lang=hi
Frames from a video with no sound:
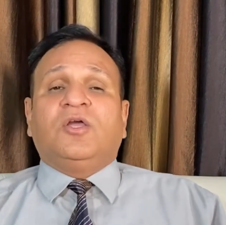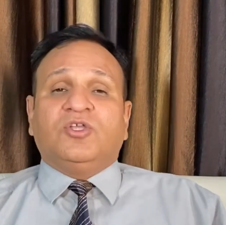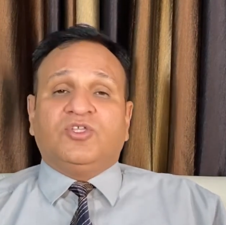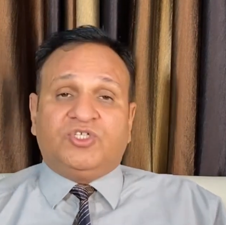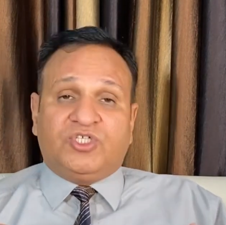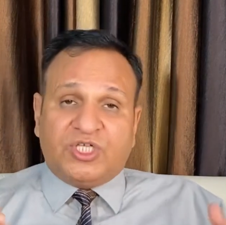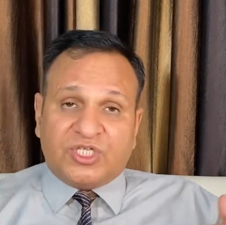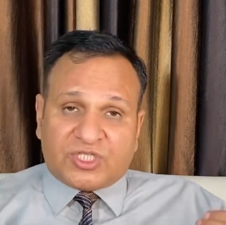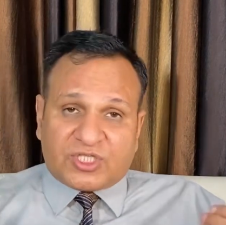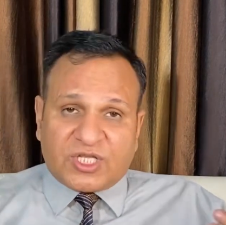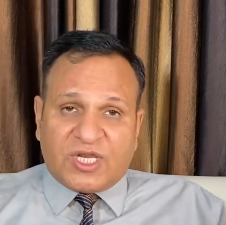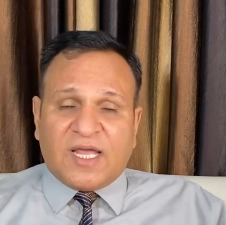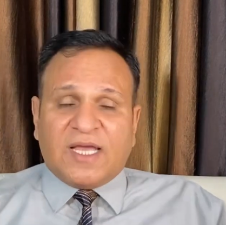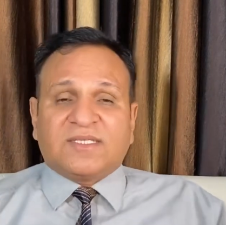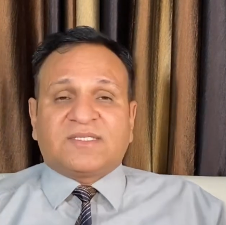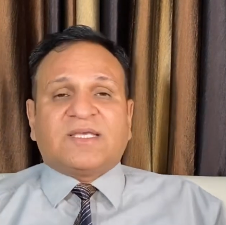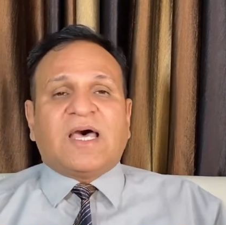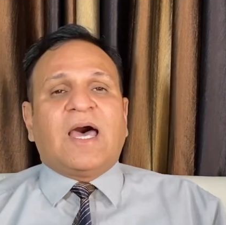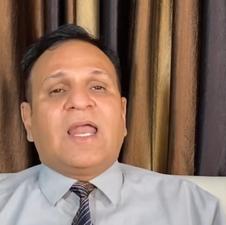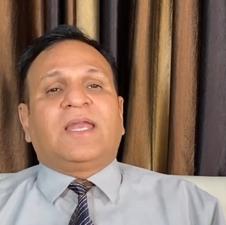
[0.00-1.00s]
जितने
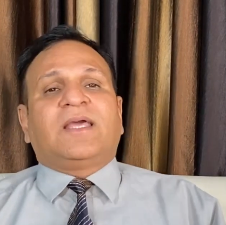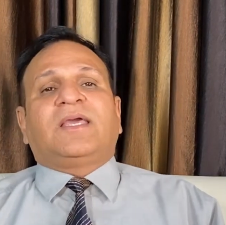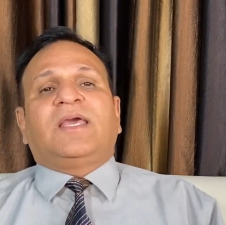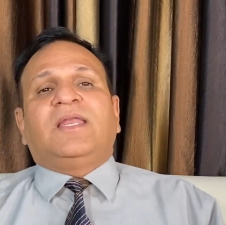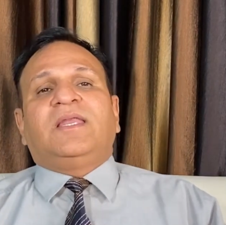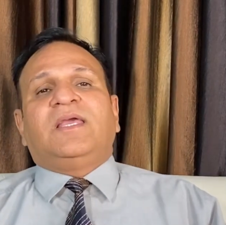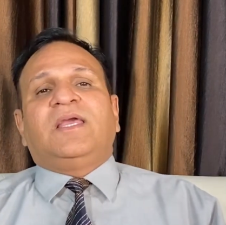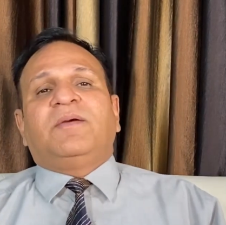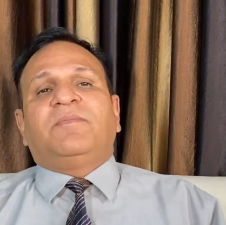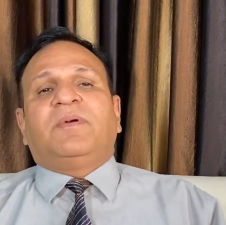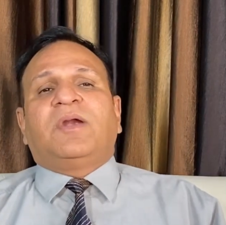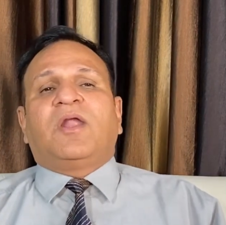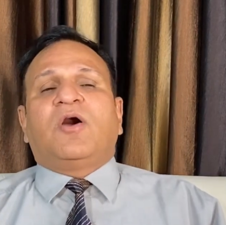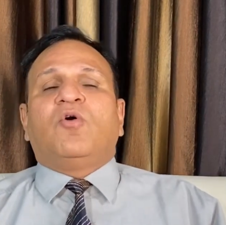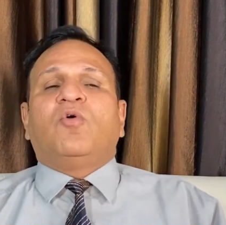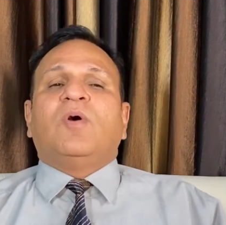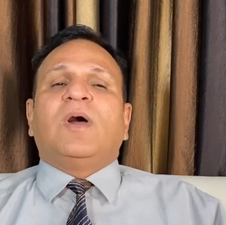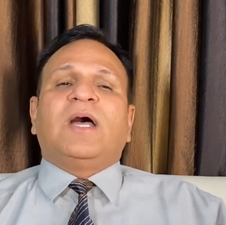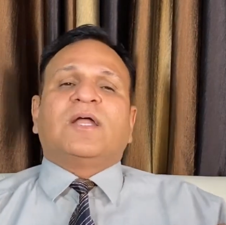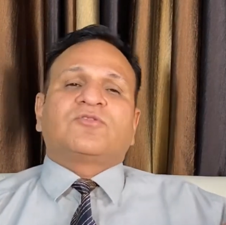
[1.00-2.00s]
साल के लिए बना
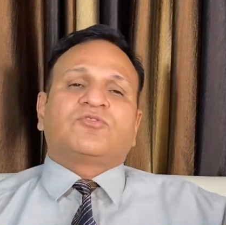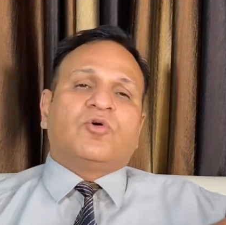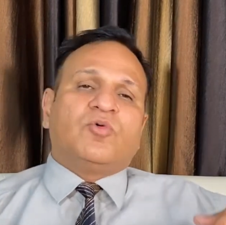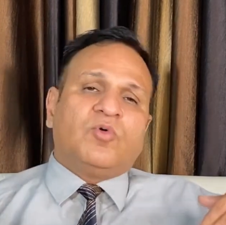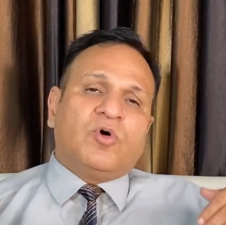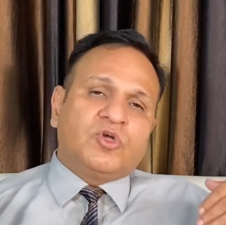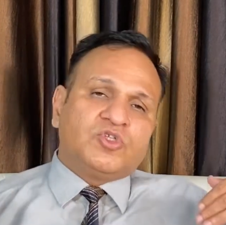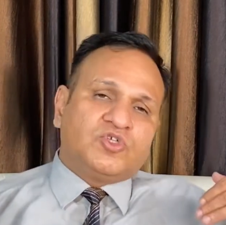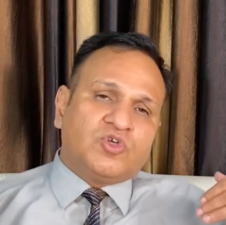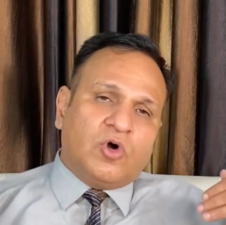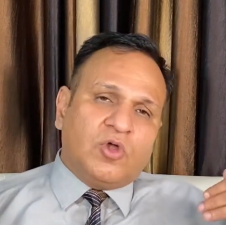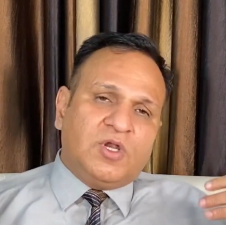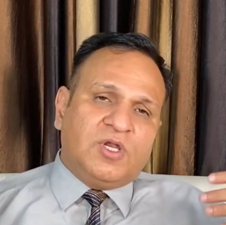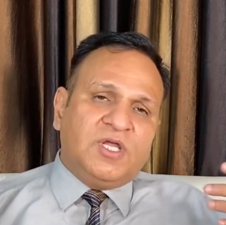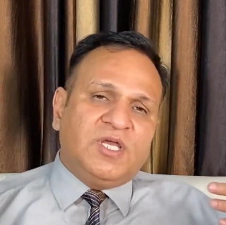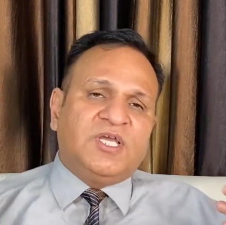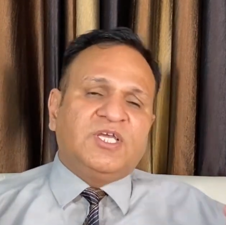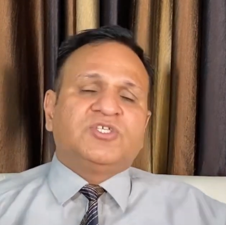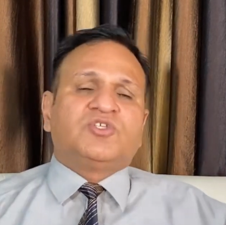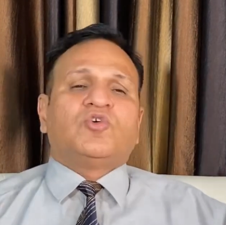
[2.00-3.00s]
हुआ है तो वो जो
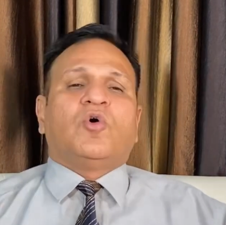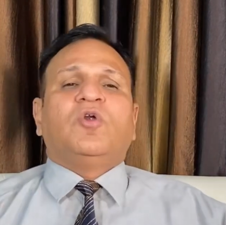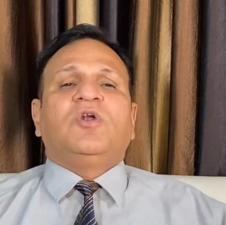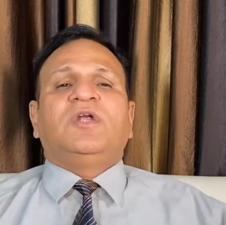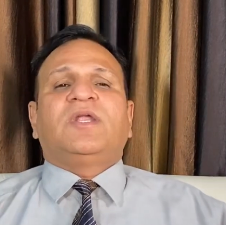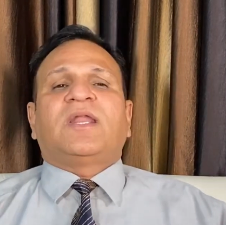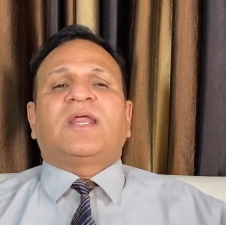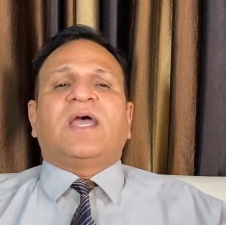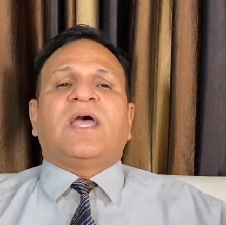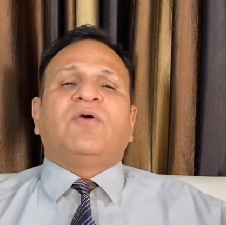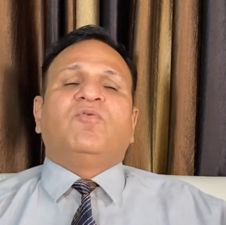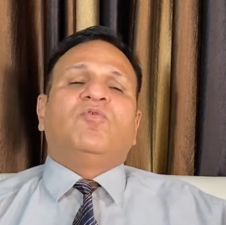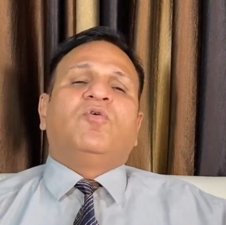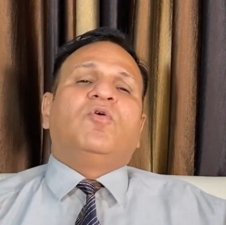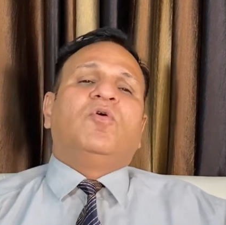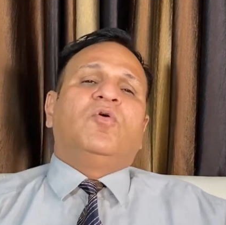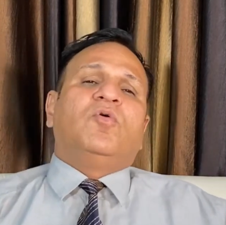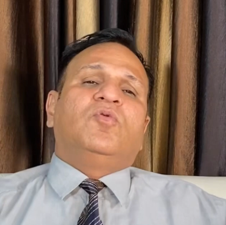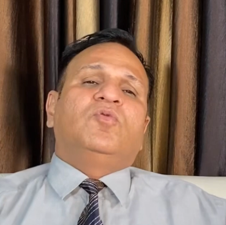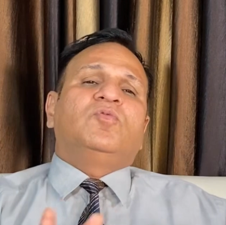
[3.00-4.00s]
लीज होल्डर है
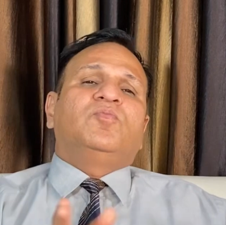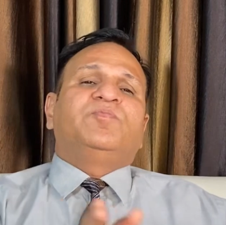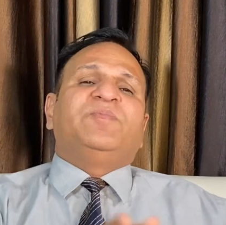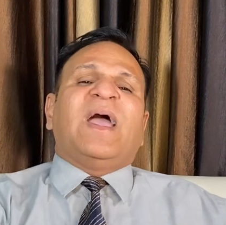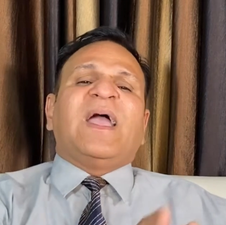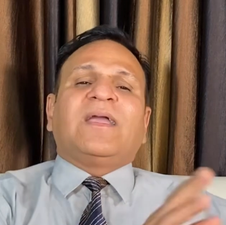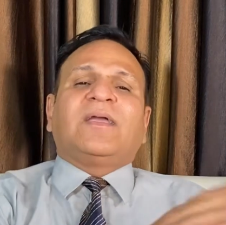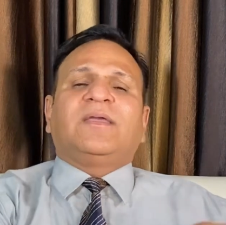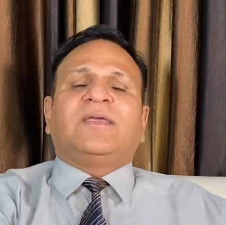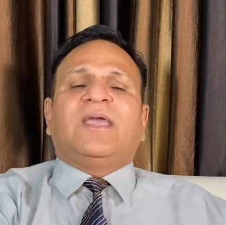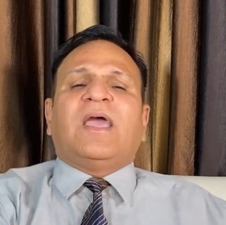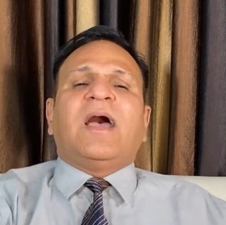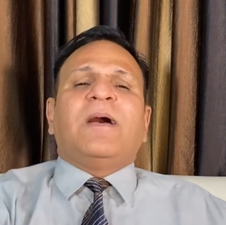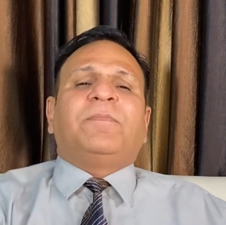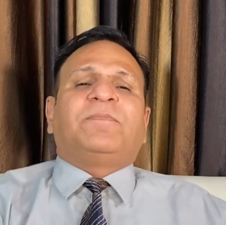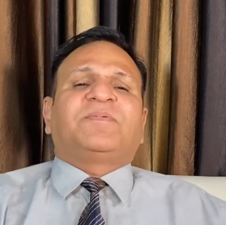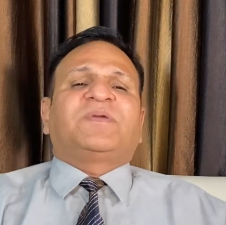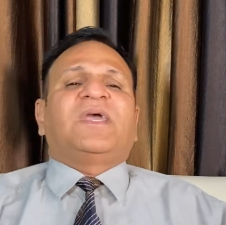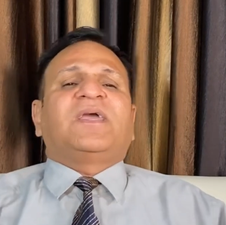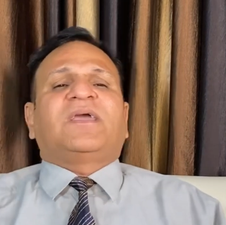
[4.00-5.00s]
वो बैंक के
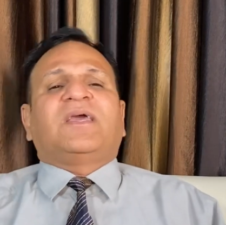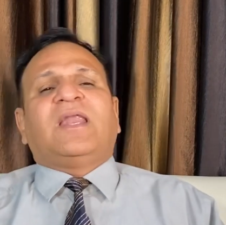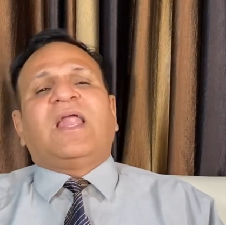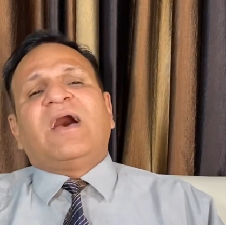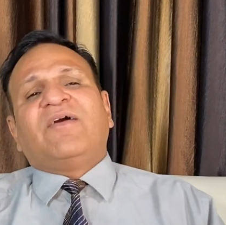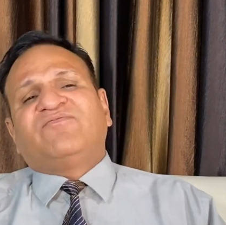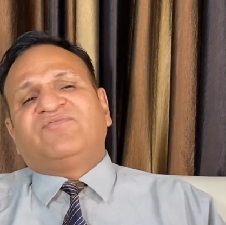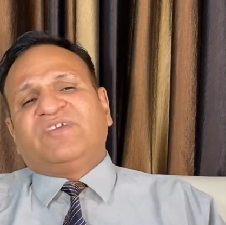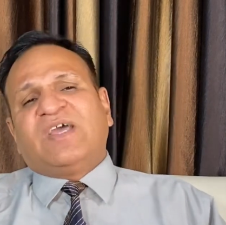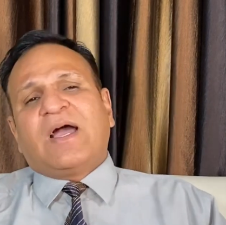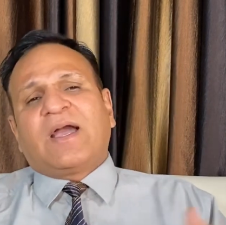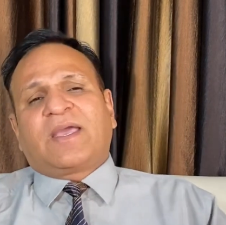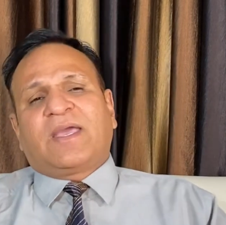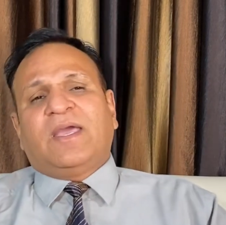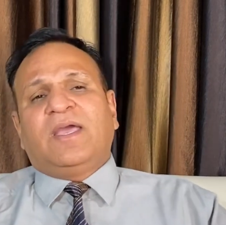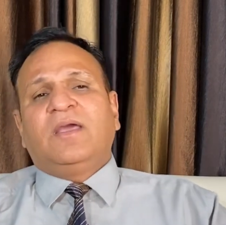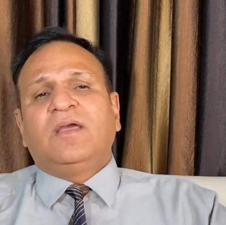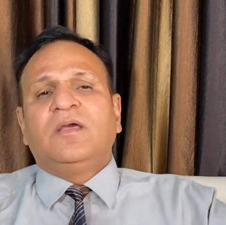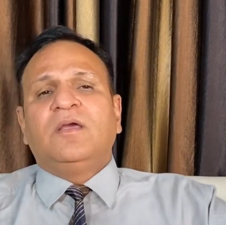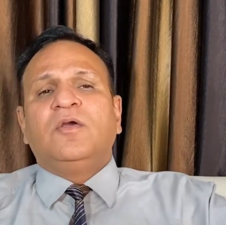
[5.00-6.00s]
आपके खिलाफ जाके